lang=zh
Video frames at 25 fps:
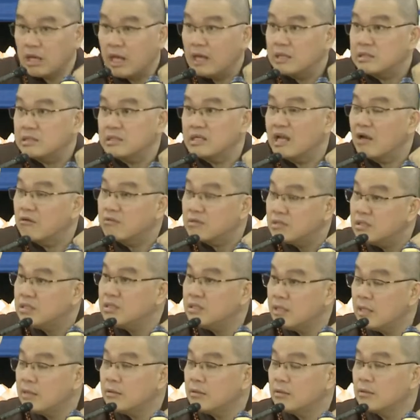拿着老人
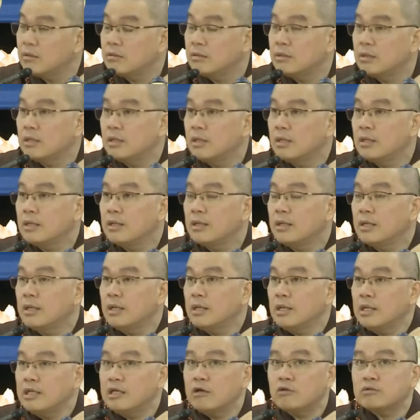家哦，
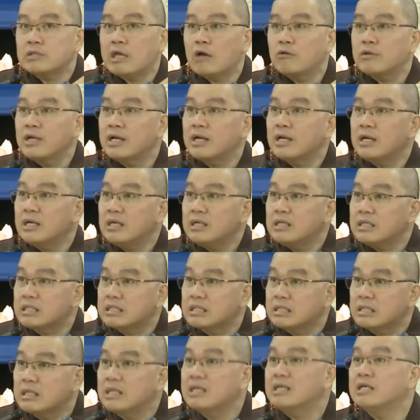要到那个二
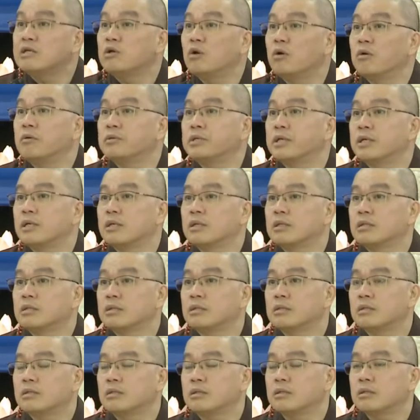十二楼的
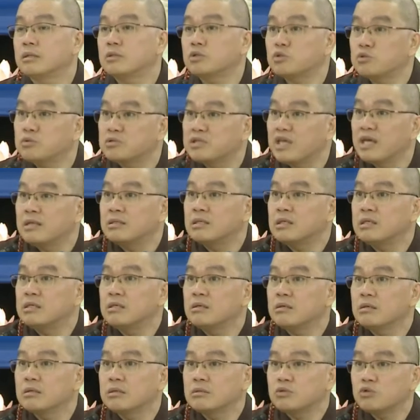坐电
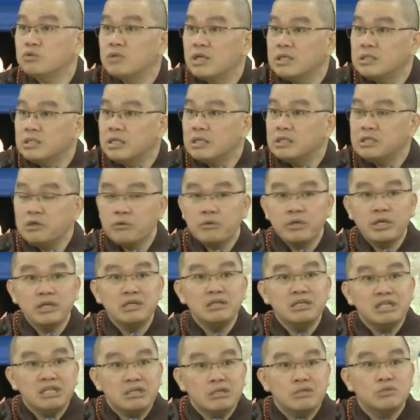梯哦，突然间有一个
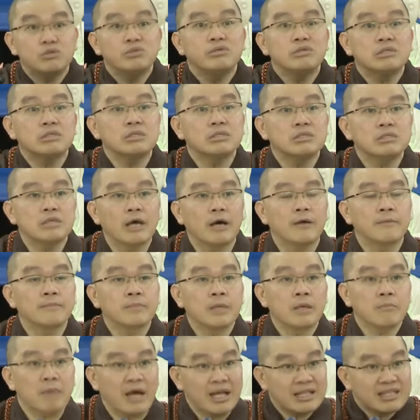女居士啊，
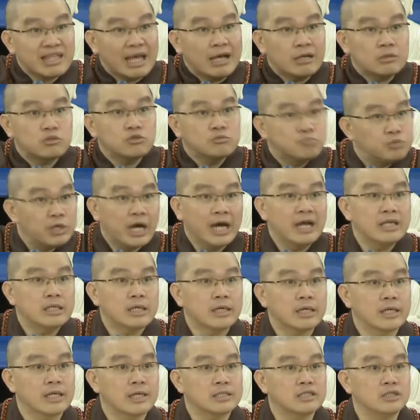把他挡住，不可
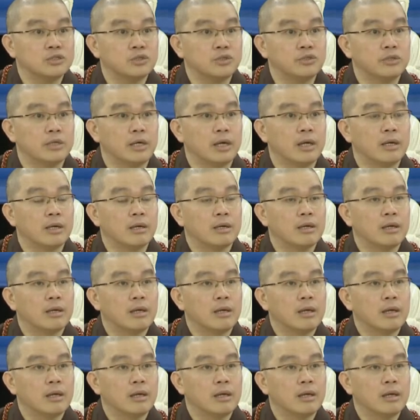以给他进去的。